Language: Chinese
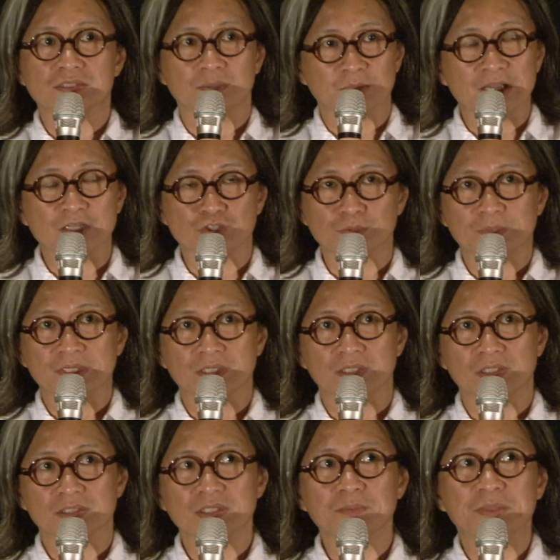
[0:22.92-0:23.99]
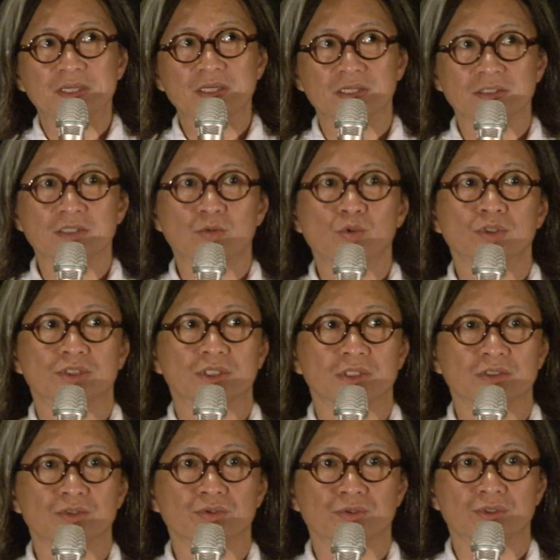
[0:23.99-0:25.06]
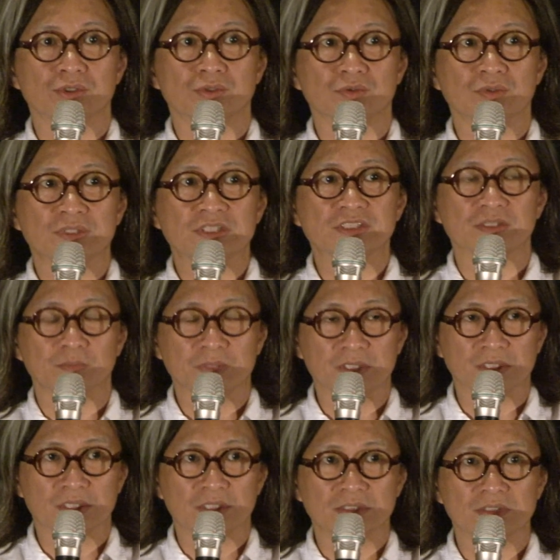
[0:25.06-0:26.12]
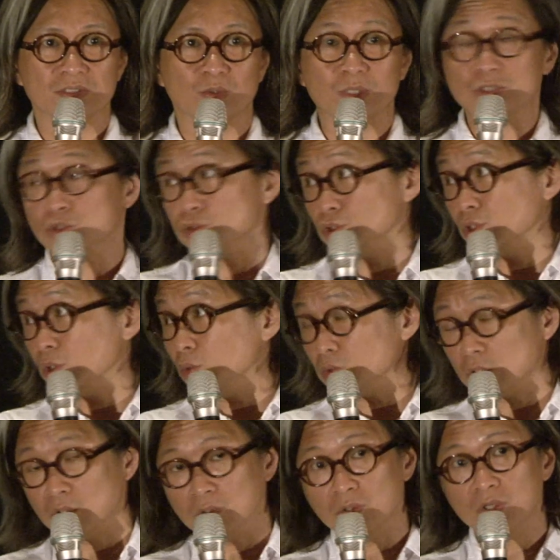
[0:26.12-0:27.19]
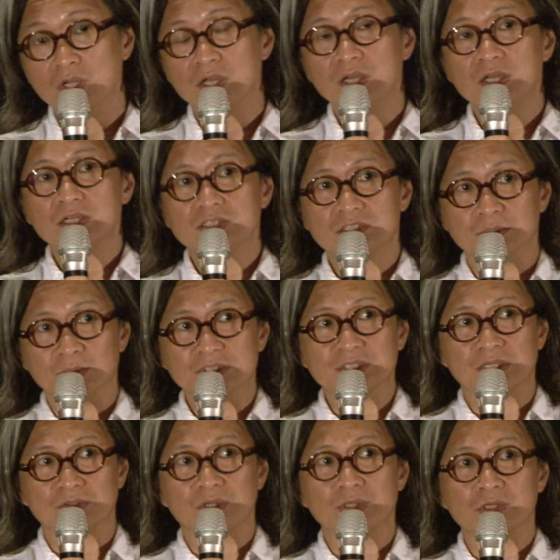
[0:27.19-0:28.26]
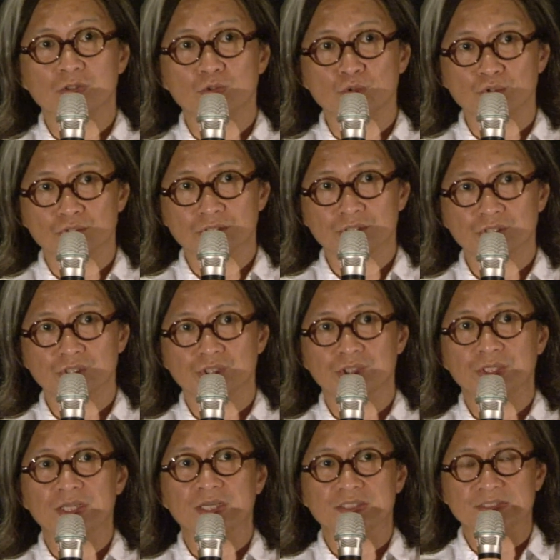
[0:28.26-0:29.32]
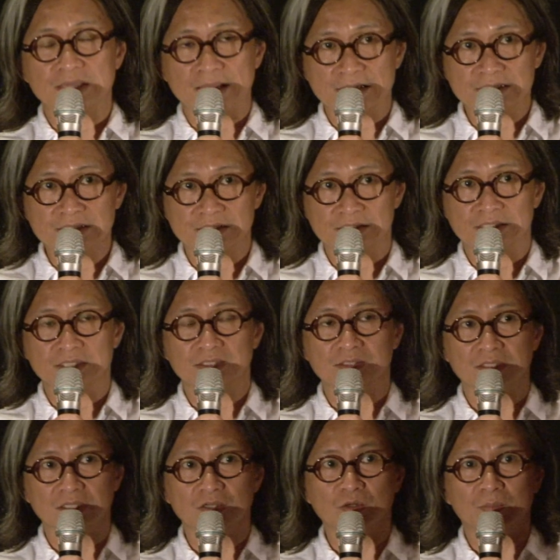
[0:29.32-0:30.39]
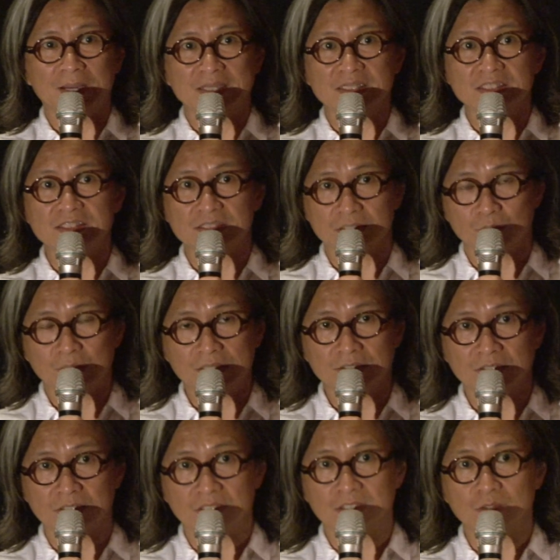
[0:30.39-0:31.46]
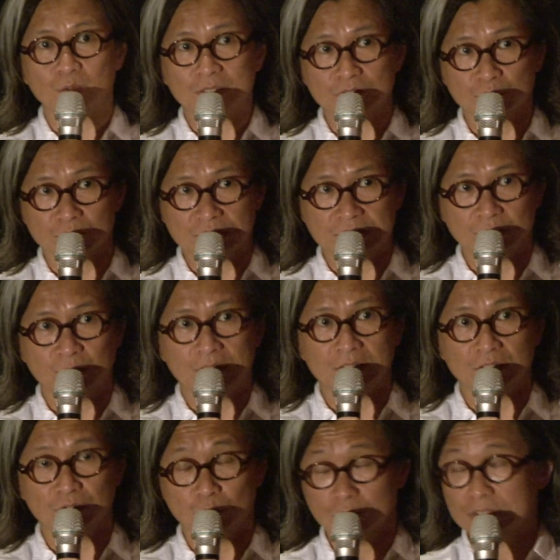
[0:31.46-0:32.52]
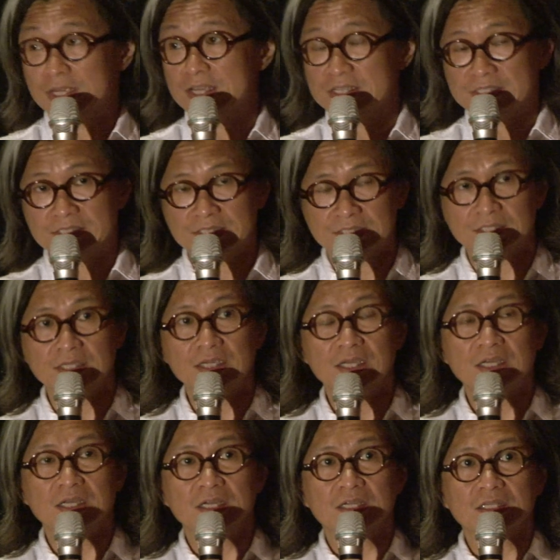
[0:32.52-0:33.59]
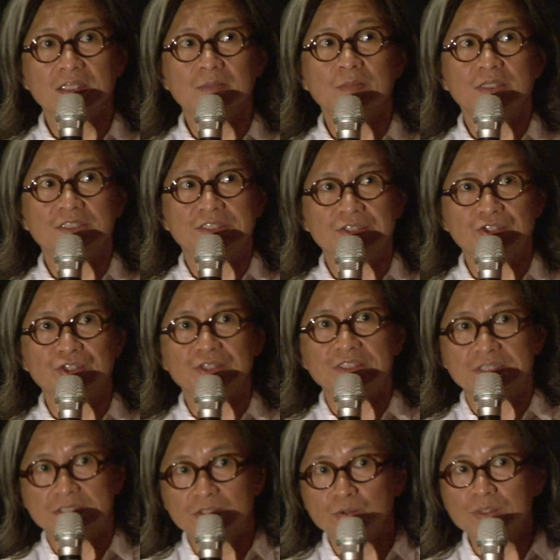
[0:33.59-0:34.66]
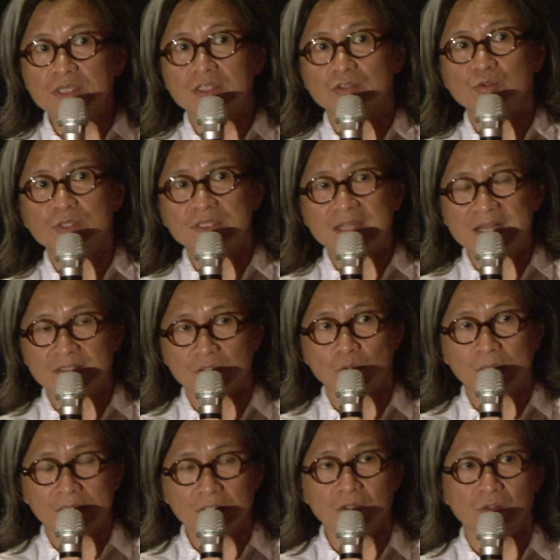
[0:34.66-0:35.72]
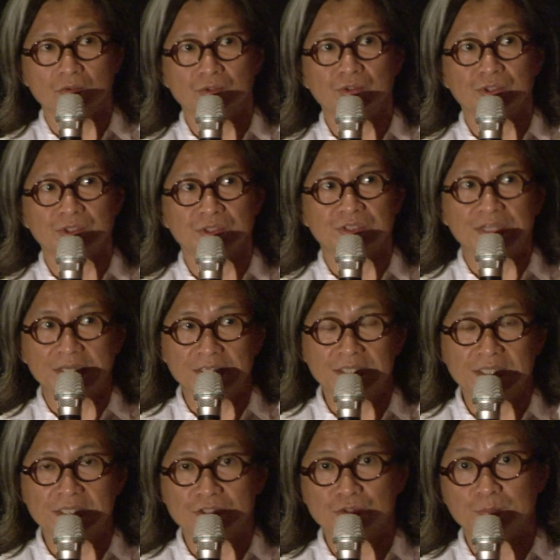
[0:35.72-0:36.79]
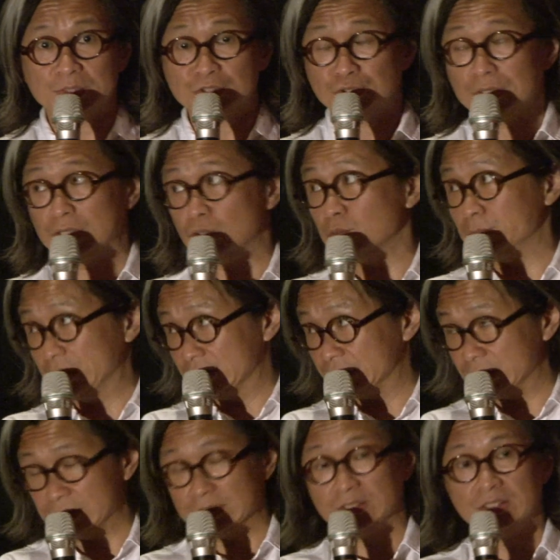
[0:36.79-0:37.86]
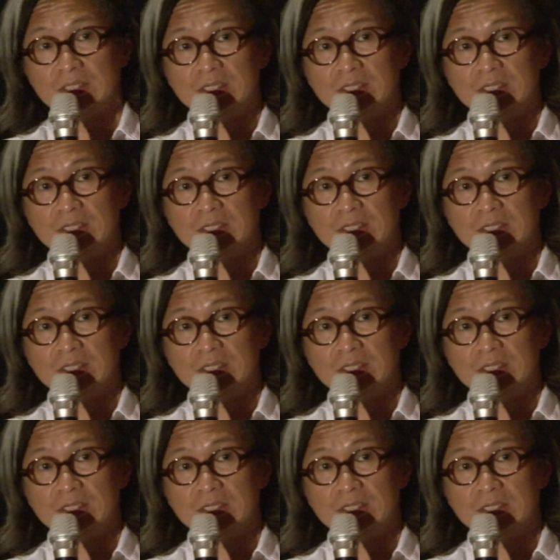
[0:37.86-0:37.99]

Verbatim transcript: 怎么样去平衡？那平衡的过程就是说，你怎么跟观众去沟通，怎么找到一个故事、一个载体，能够把你喜欢的跟观众喜欢的融在一起。那么，其实其中一个最大的关口就是商业电影就必须得用明星。